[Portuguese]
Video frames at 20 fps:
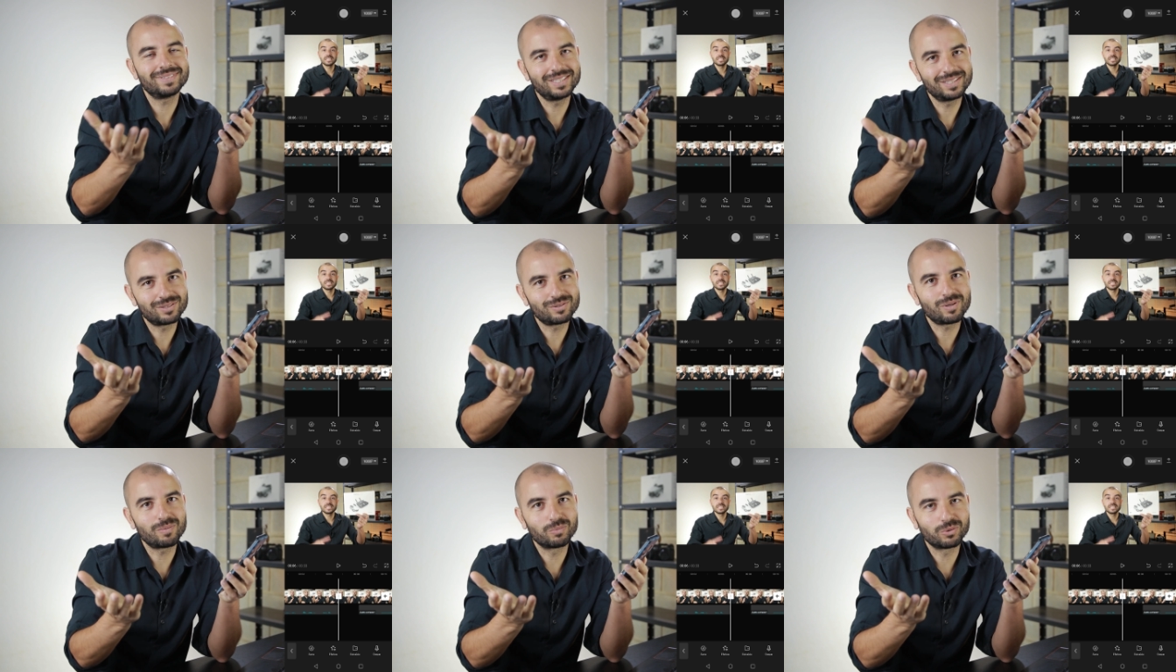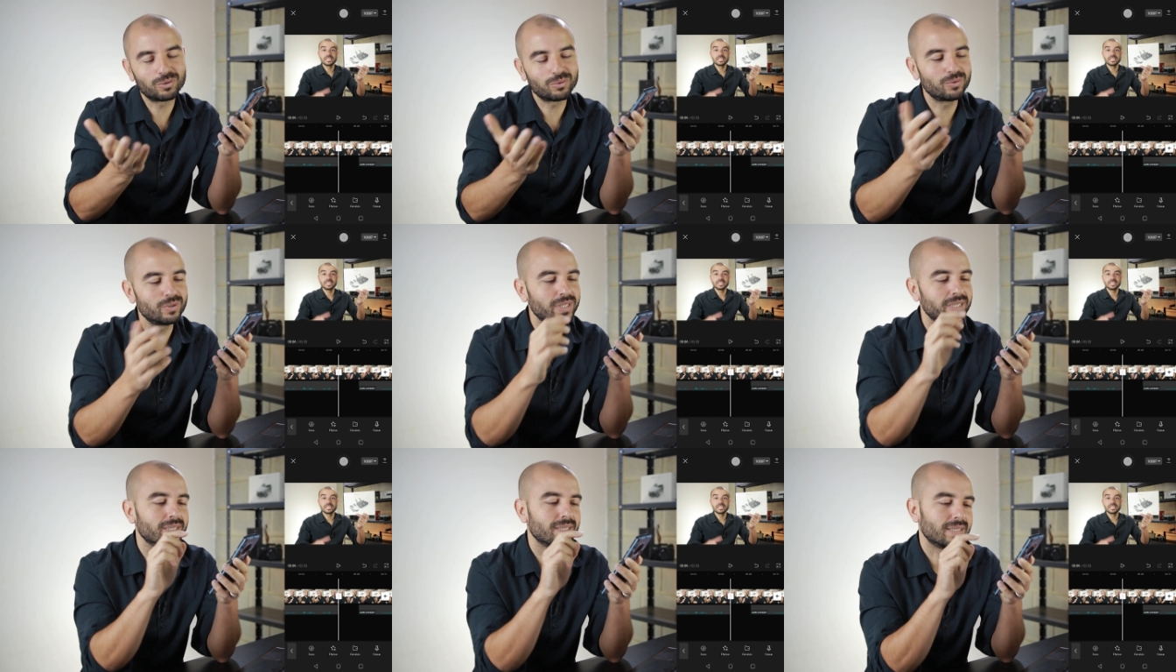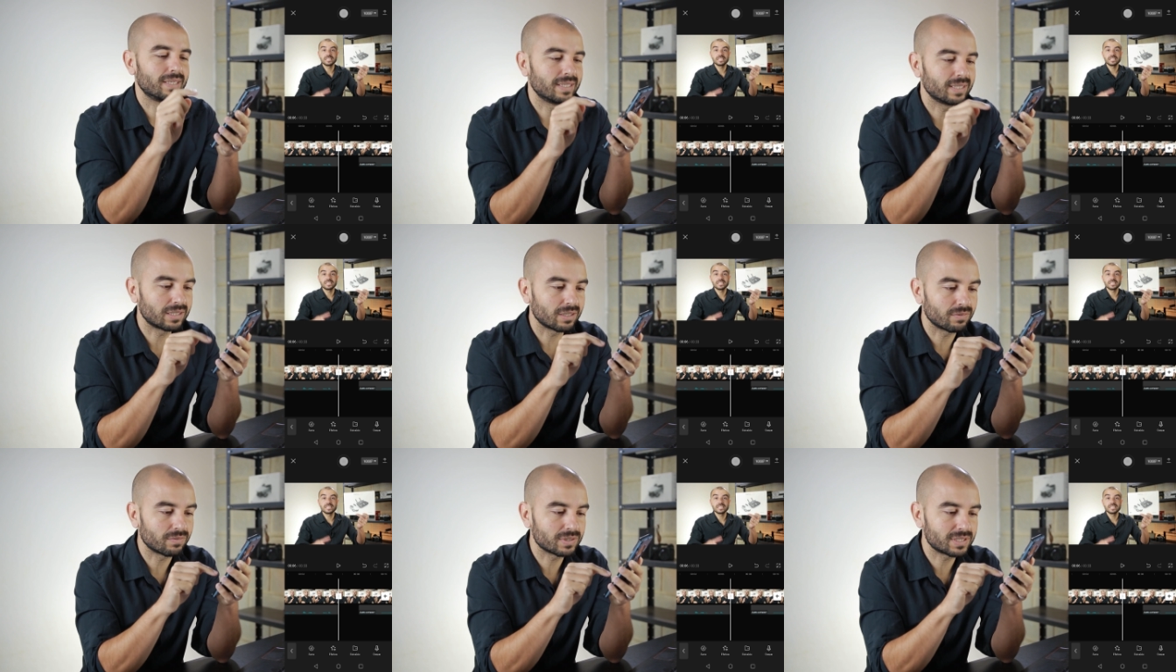Isso é muito ruim.
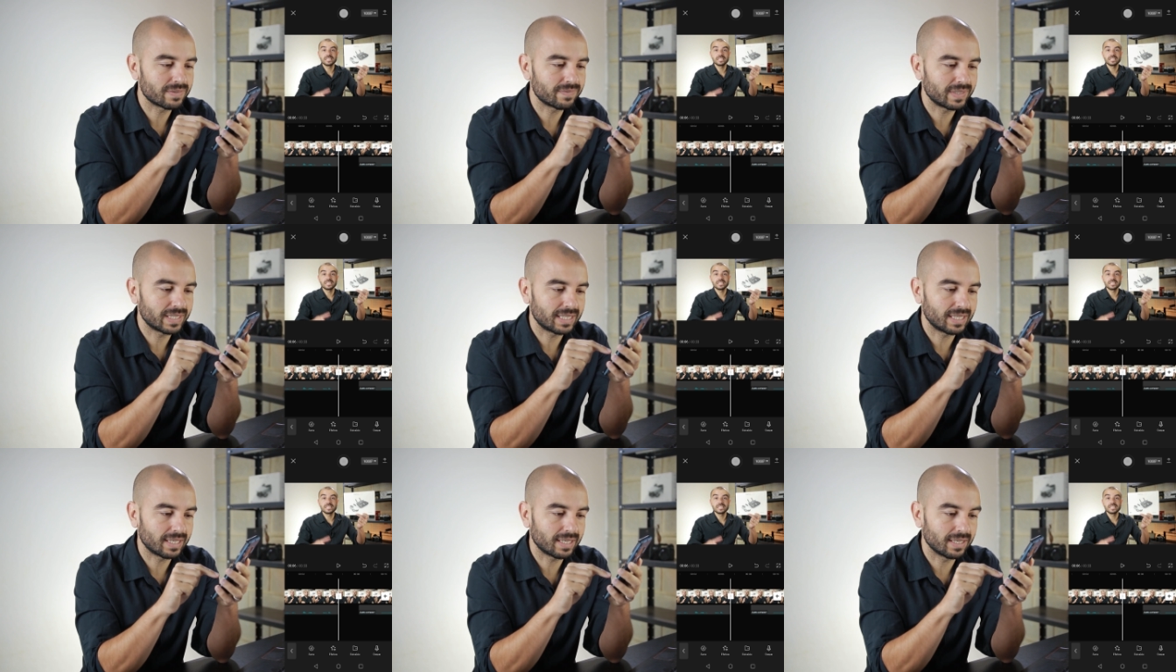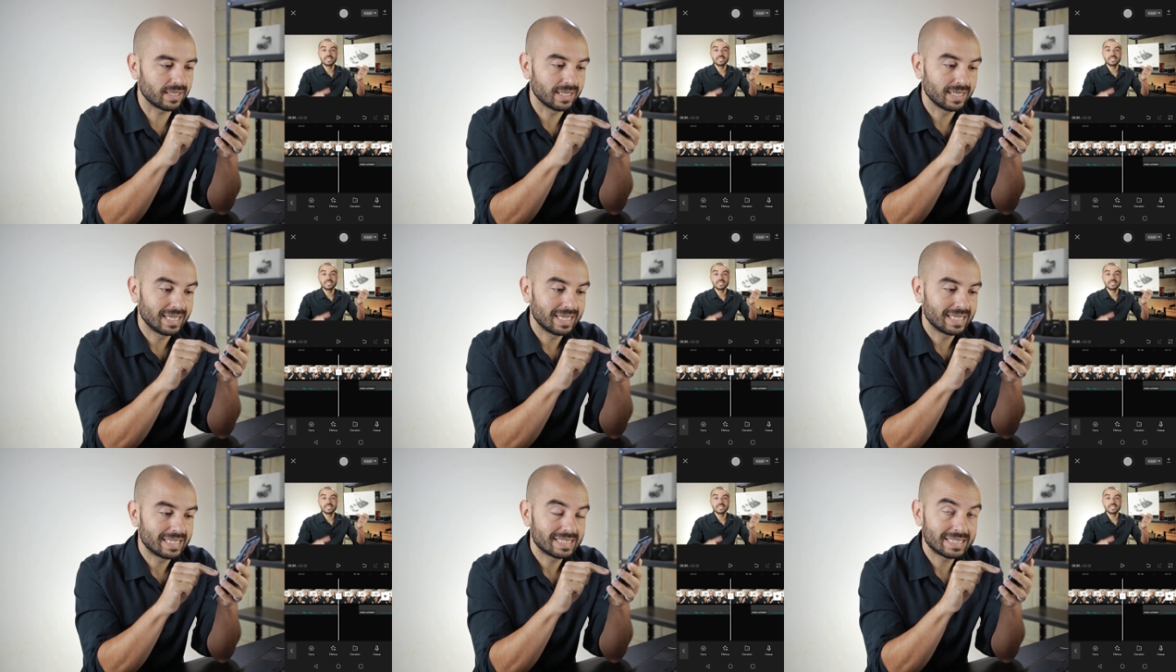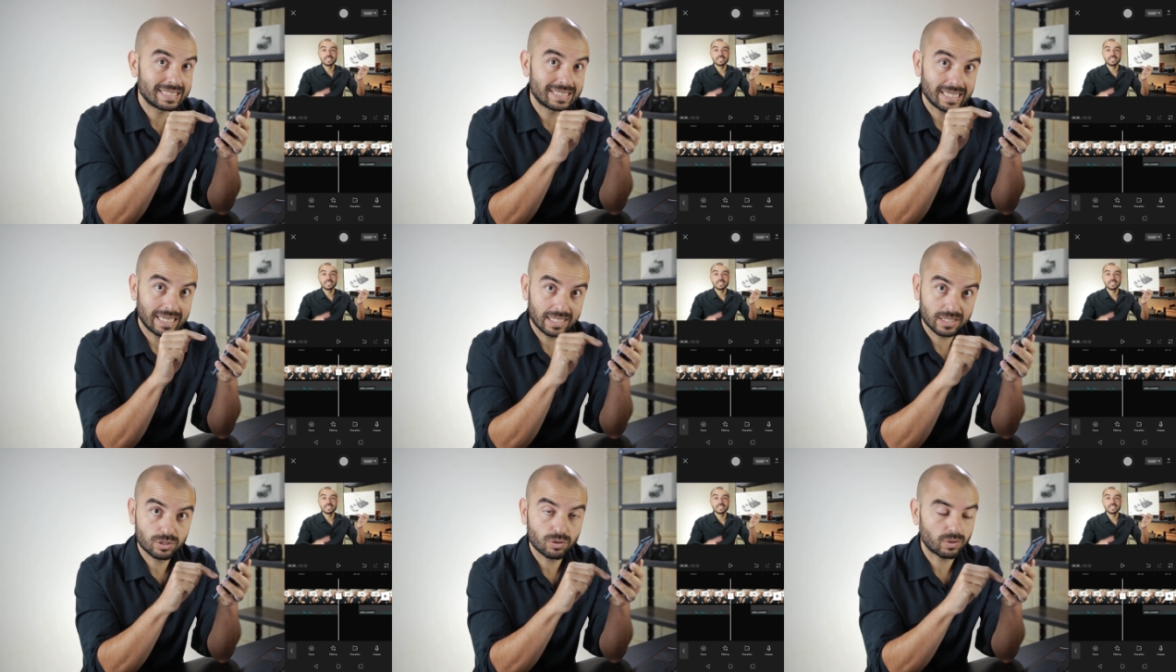Então você vai ter que
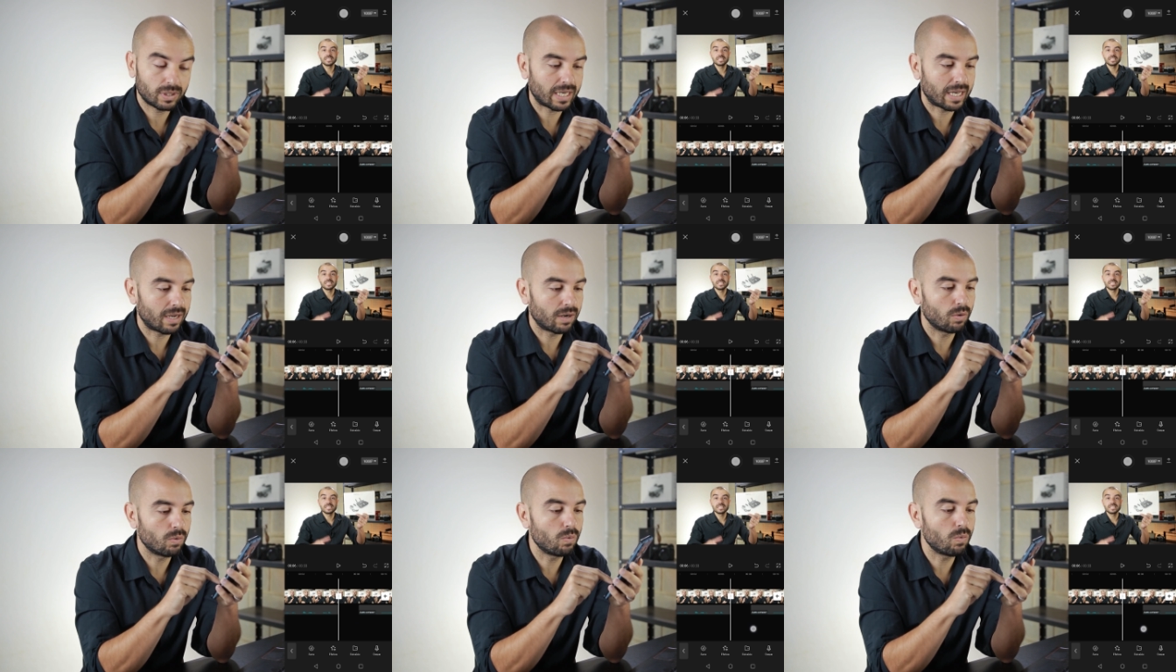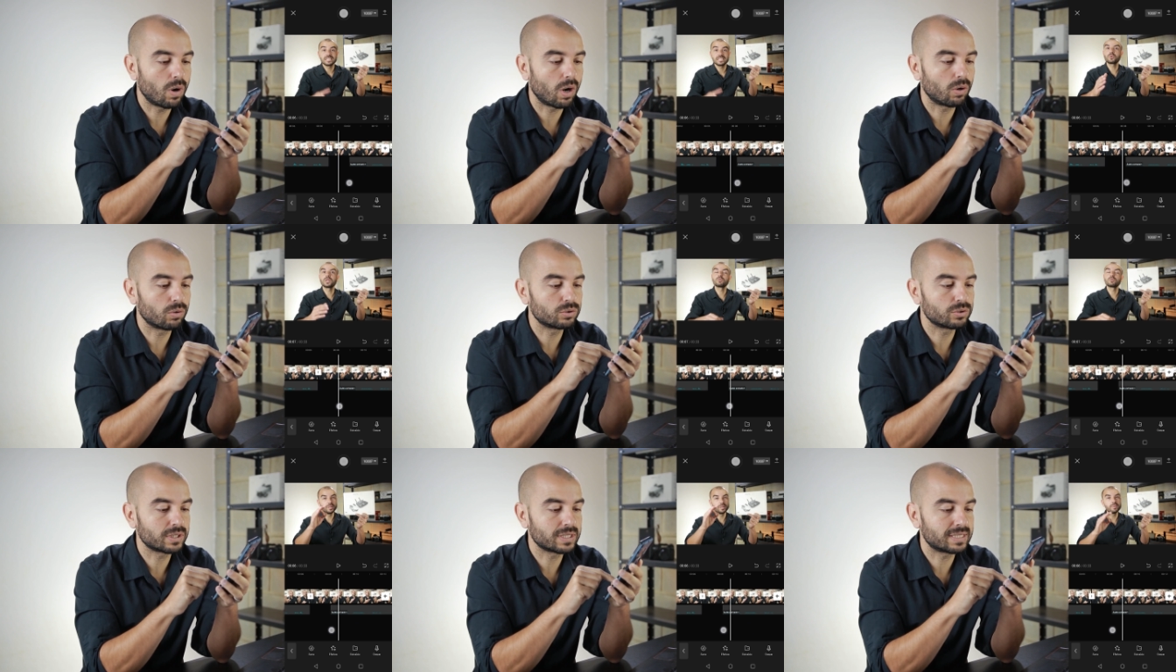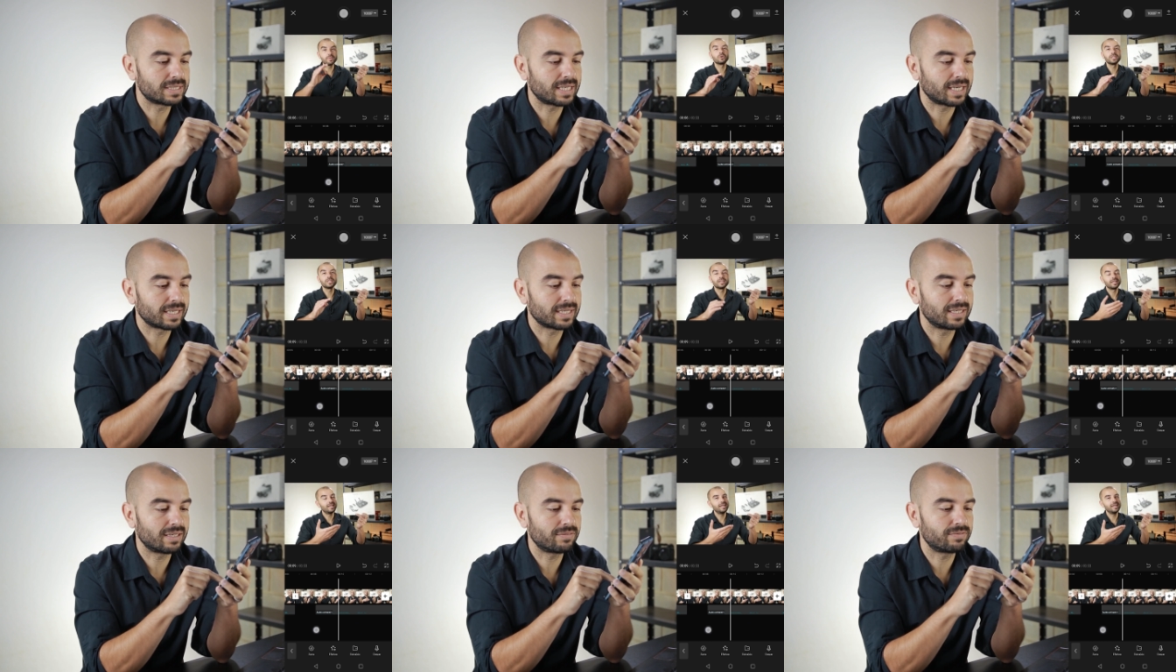selecionar o áudio que está
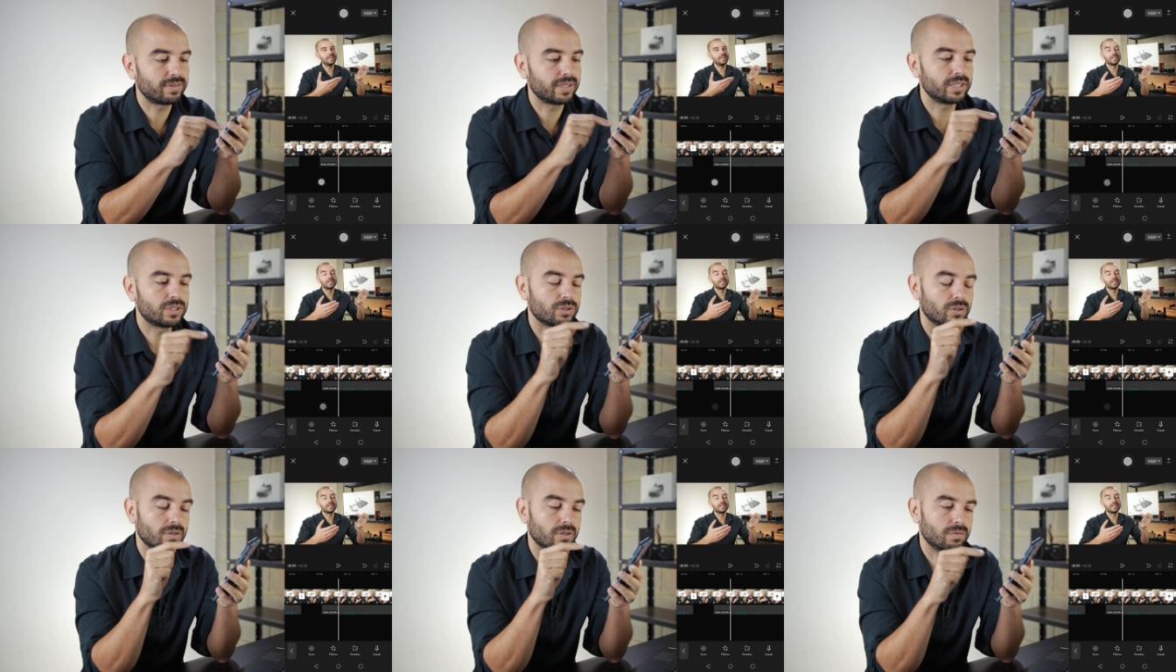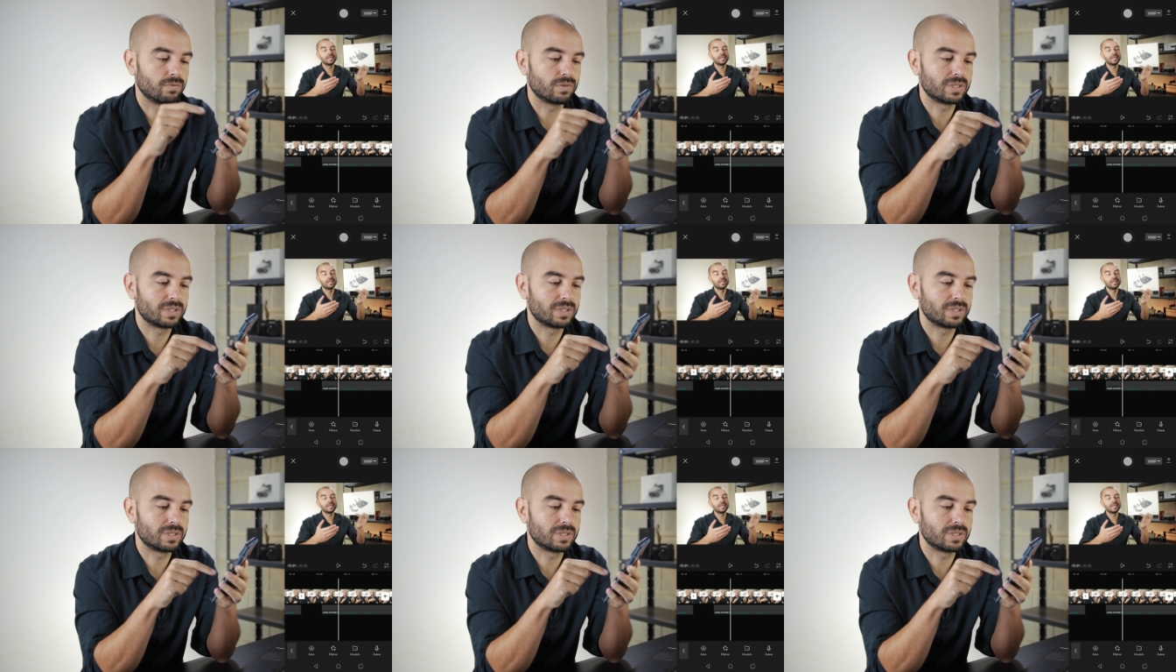aqui na frente. Ó.